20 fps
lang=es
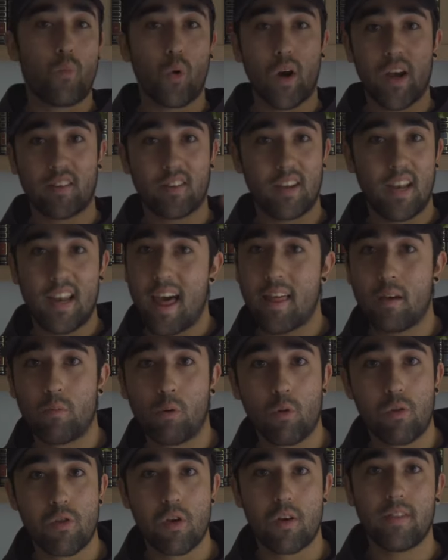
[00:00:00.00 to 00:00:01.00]
pues la
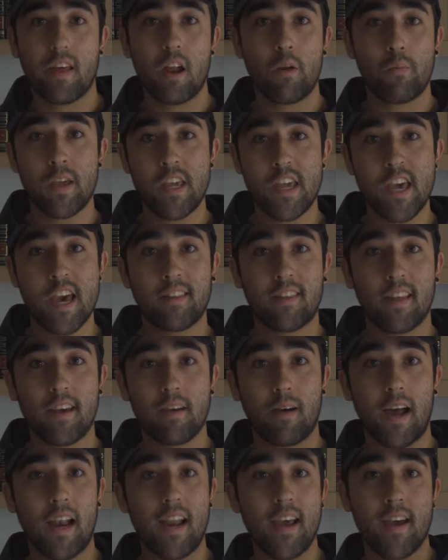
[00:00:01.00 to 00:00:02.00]
devolución del
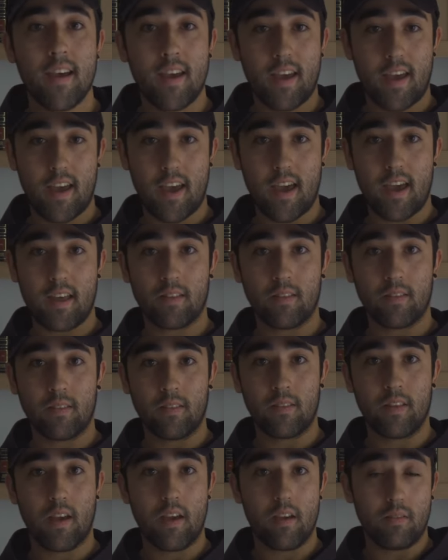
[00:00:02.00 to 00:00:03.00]
billete, ¿vale?
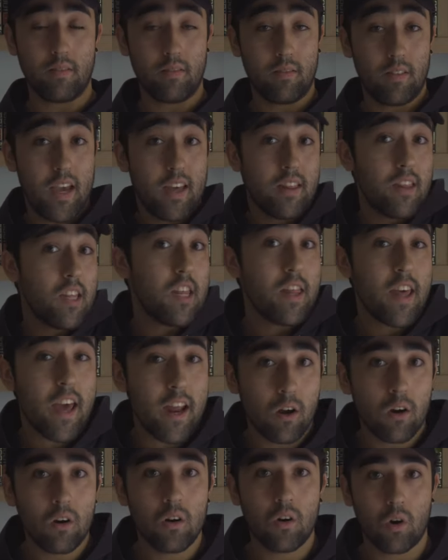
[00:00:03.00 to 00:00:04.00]
En,
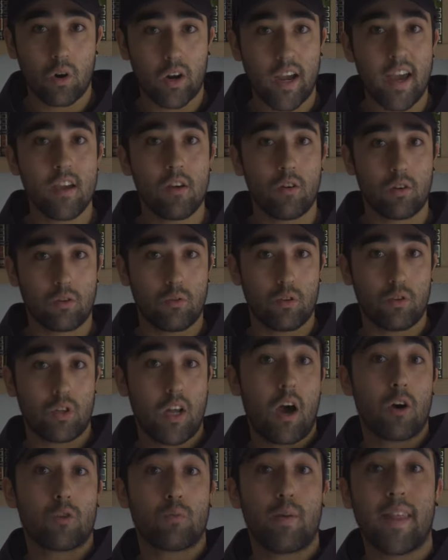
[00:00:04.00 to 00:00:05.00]
dinero, ¿ok? o
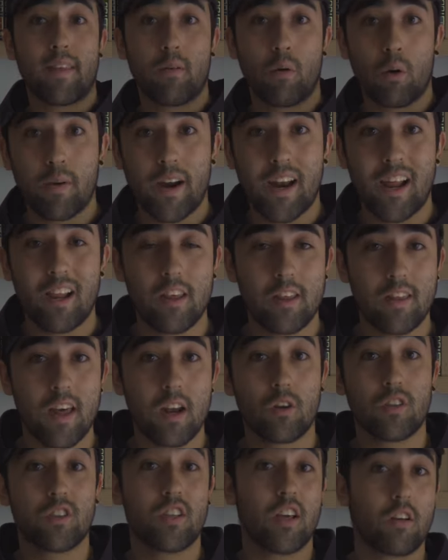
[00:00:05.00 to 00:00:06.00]
sea, os va a devolver el
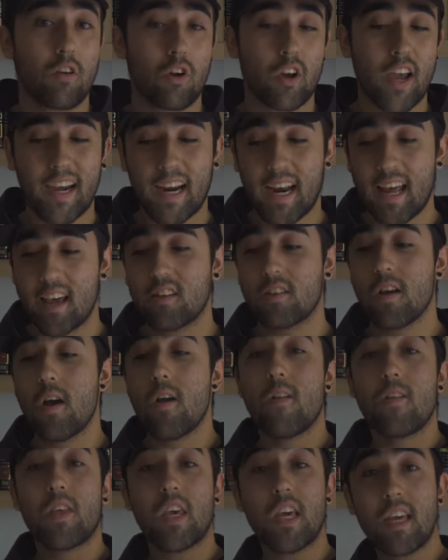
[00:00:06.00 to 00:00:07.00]
dinero si es lo que queréis.
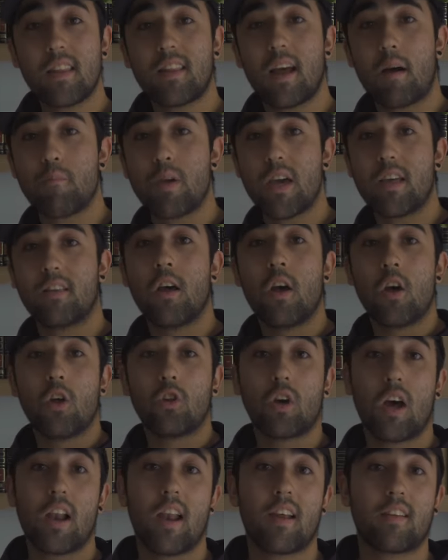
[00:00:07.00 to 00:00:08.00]
Y también
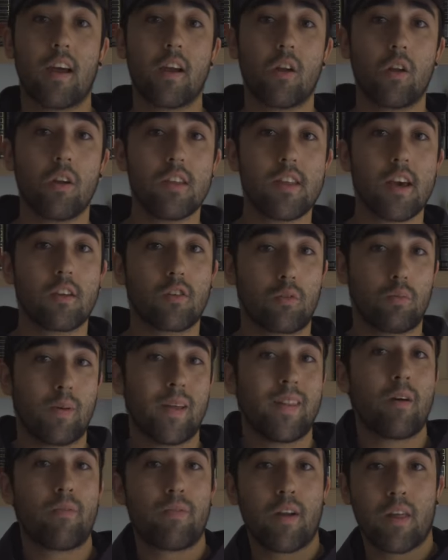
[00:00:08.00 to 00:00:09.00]
todas las aerolíneas os
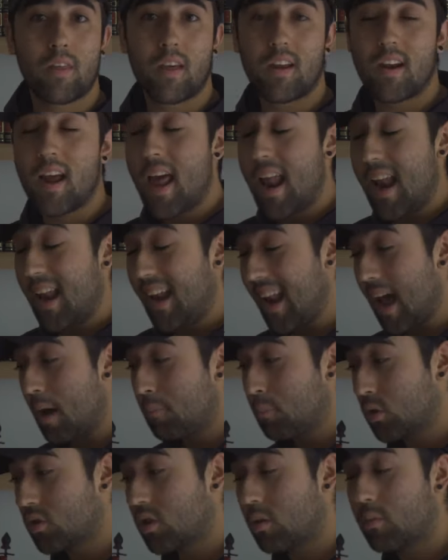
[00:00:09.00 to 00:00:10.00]
van a ofrecer
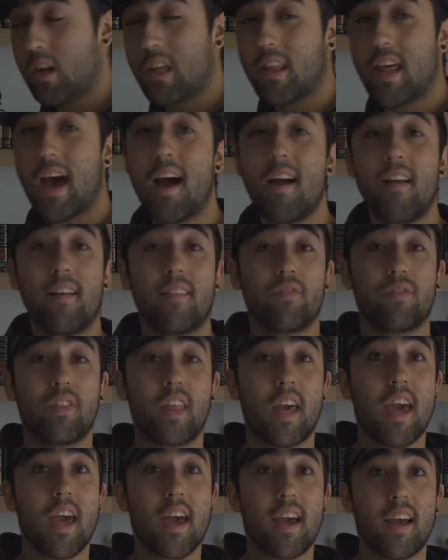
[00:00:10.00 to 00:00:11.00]
la posibilidad
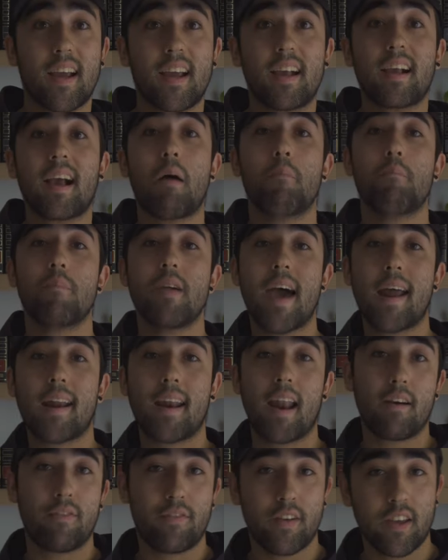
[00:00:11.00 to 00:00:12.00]
de cambiar
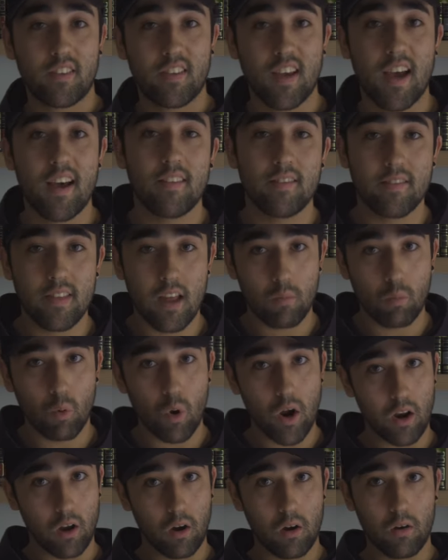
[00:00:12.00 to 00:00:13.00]
la fecha del
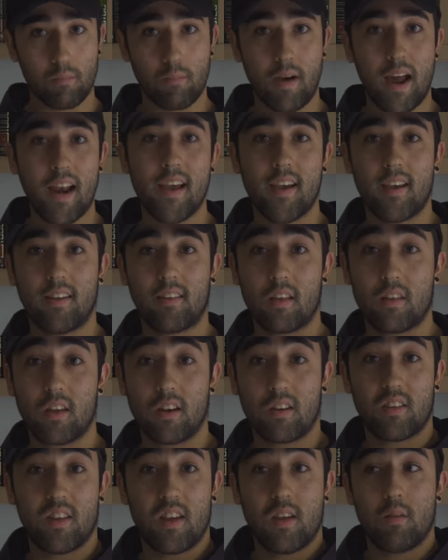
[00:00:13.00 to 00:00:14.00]
vuelo, ¿vale? Es
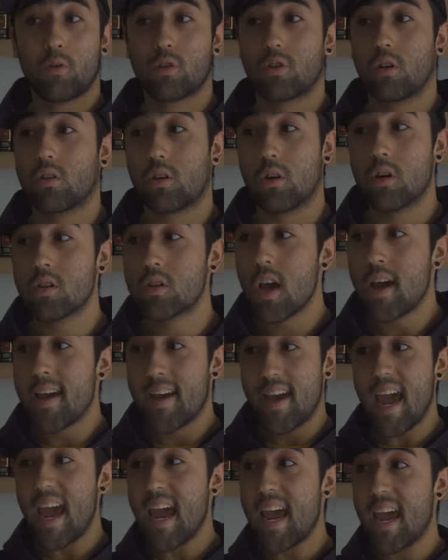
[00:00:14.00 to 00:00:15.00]
decir, si vosotros
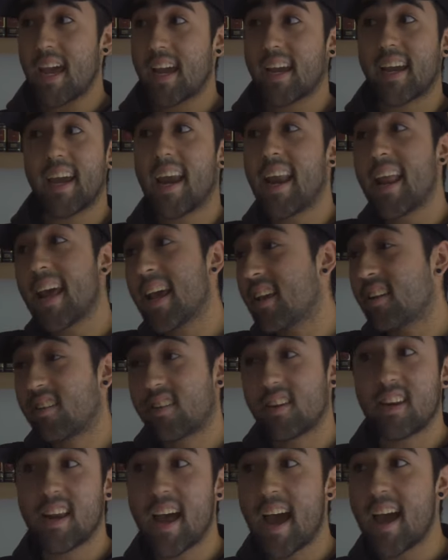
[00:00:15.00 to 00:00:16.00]
eh,
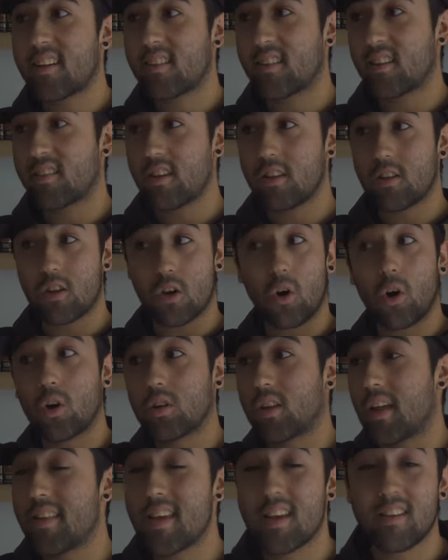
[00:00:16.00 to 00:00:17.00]
queréis ir a ese sitio
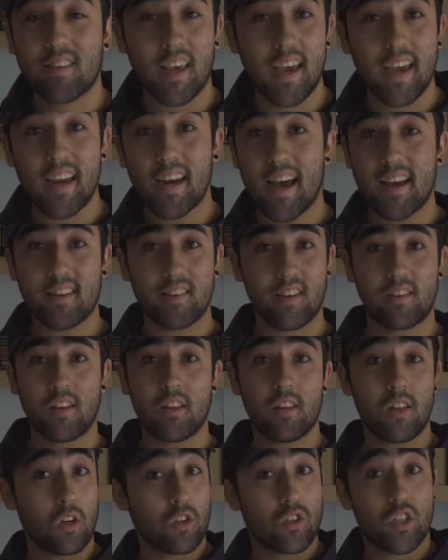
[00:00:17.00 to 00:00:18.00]
o tenéis que ir a ese
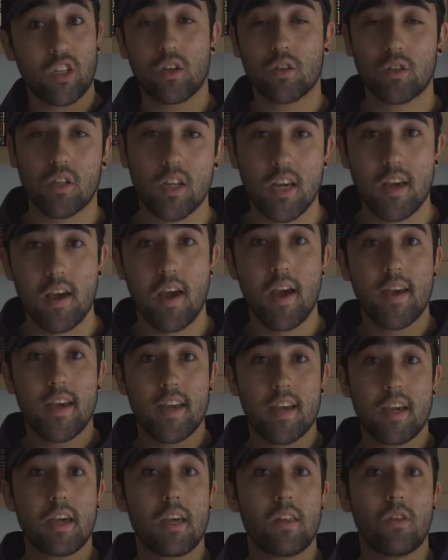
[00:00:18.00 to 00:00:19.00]
sitio sí o sí
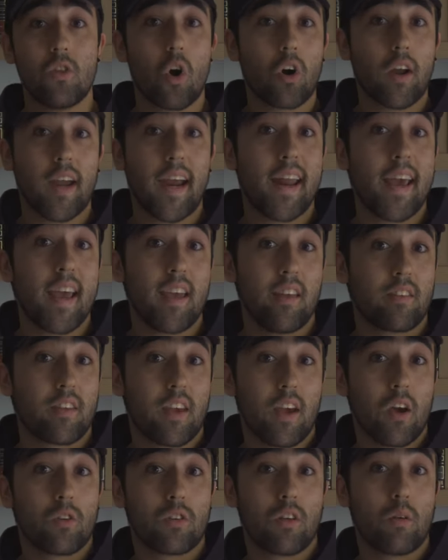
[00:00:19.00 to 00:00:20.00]
y no queréis
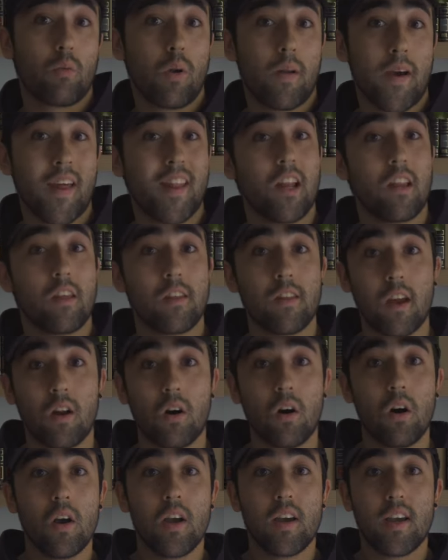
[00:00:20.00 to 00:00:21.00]
que os devuelvan el
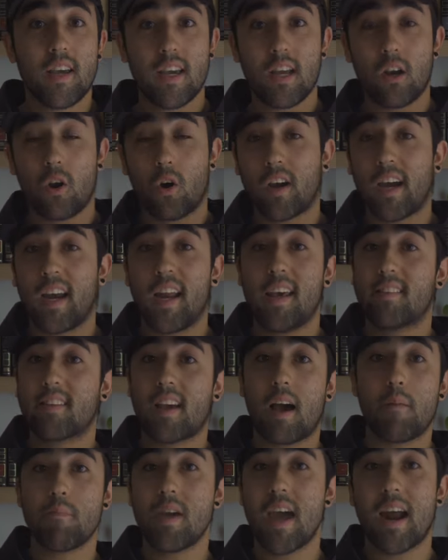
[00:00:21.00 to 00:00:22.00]
dinero y lo queréis
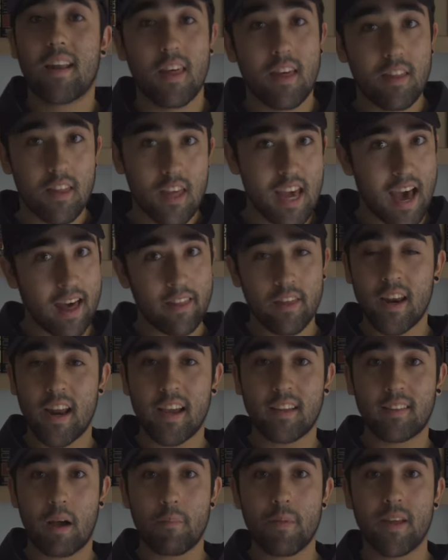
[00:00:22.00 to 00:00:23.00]
cambiar de día
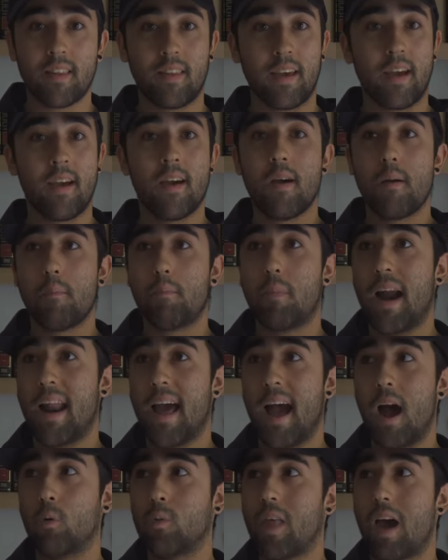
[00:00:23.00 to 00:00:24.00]
directamente
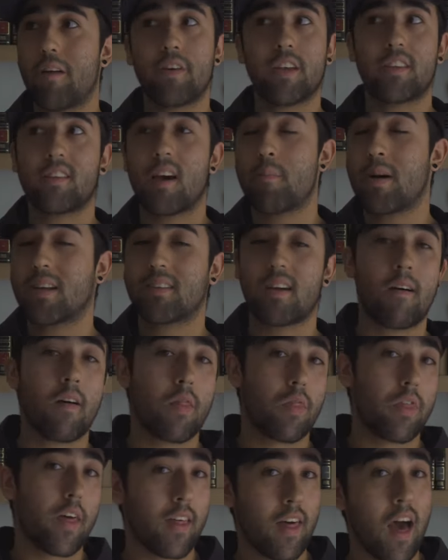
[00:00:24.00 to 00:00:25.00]
para una fecha más
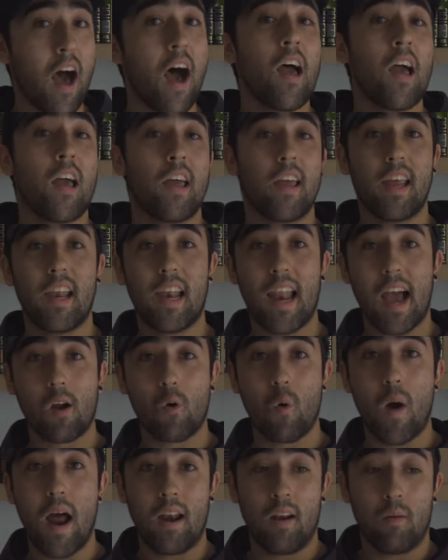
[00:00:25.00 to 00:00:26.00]
avanzada en la
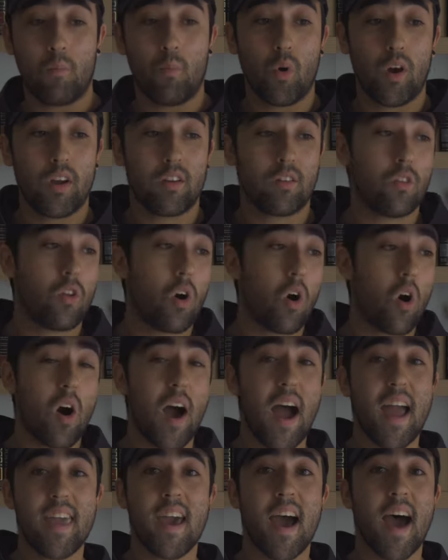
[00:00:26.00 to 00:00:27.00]
cual pues
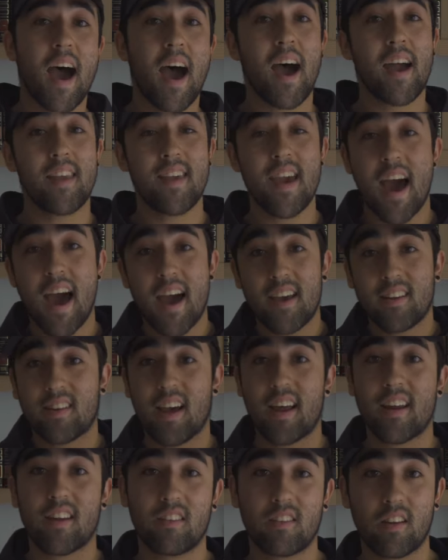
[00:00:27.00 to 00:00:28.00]
no haya ya
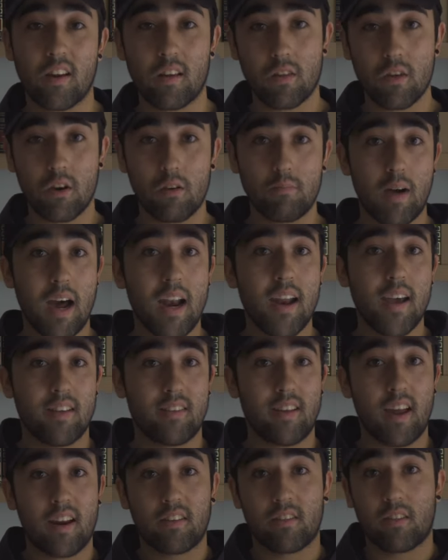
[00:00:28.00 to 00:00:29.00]
esa restricción, ¿vale?
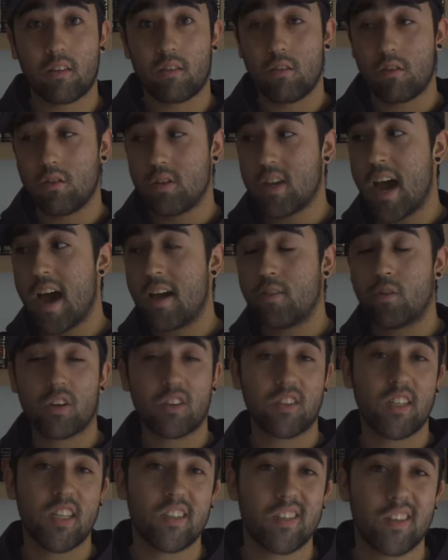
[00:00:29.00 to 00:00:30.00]
Esa restricción ya no
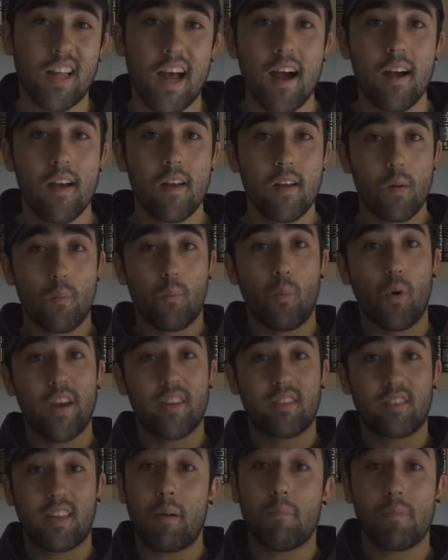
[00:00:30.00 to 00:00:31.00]
exista,
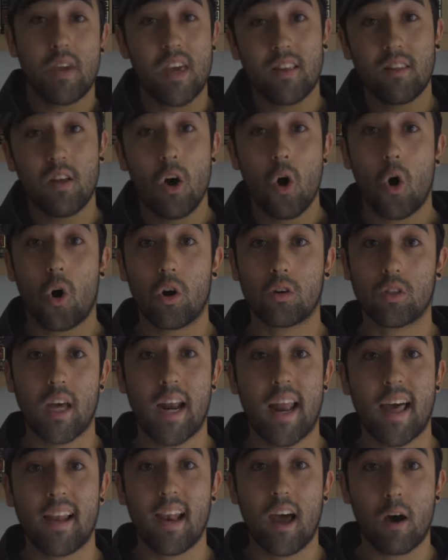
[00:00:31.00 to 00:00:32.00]
pues también os
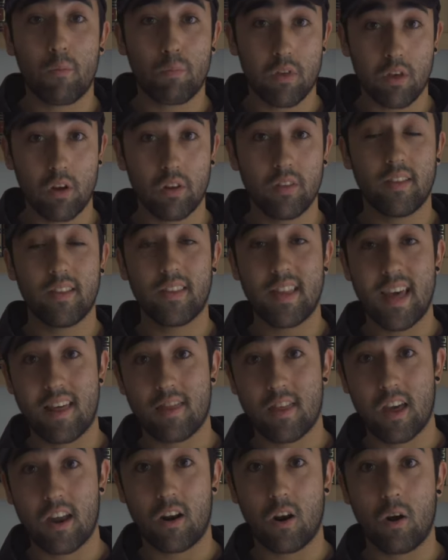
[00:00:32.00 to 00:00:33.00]
darán la opción de
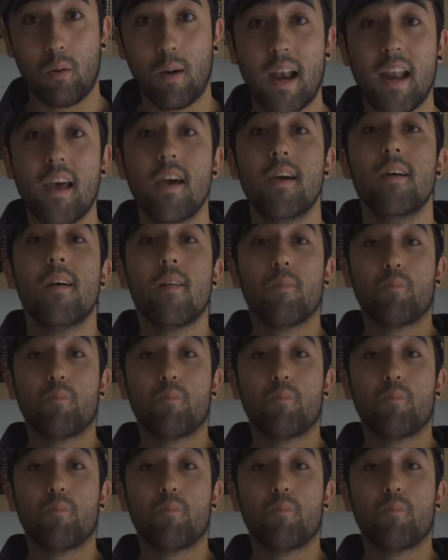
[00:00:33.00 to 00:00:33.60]
hacerlo, ¿vale?